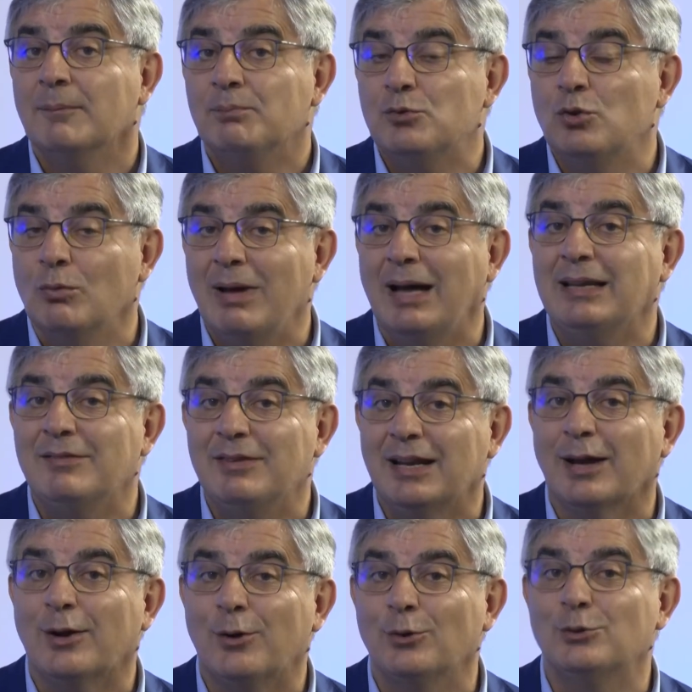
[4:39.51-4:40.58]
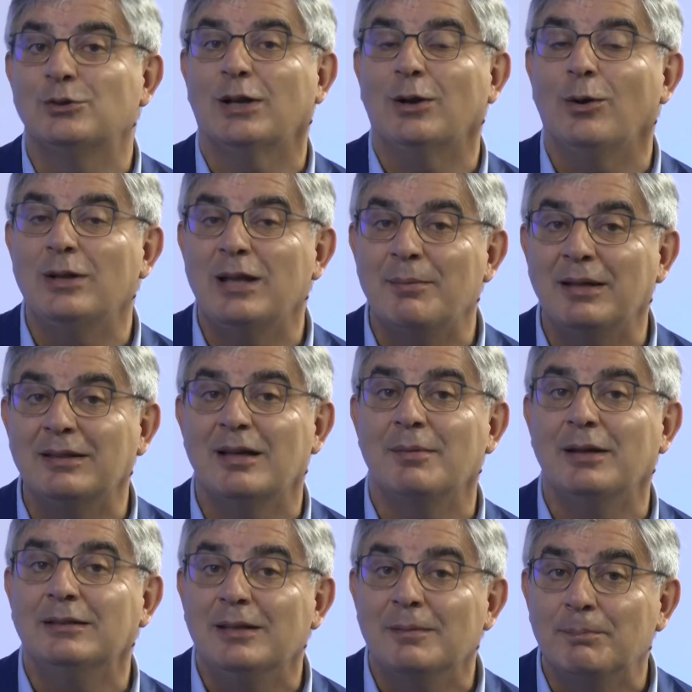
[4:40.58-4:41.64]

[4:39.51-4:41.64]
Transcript: Domani vi racconterò gli emendamenti